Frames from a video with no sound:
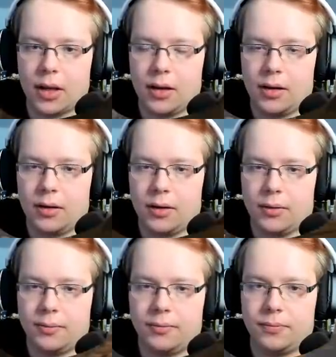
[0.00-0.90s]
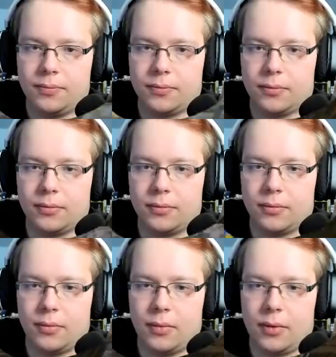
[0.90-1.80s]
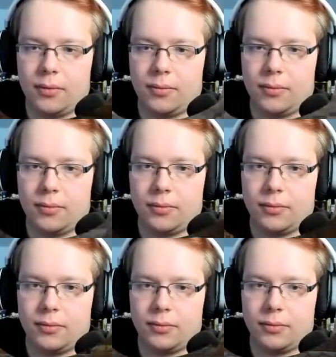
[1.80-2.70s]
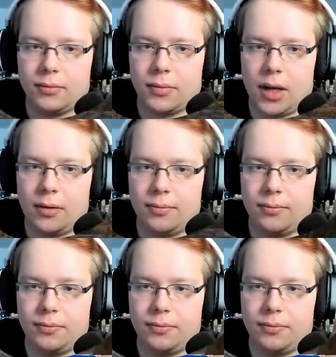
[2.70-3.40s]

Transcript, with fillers: Wir finden das auch mega schade. Es zerstört ein bisschen das Roleplay. Ja.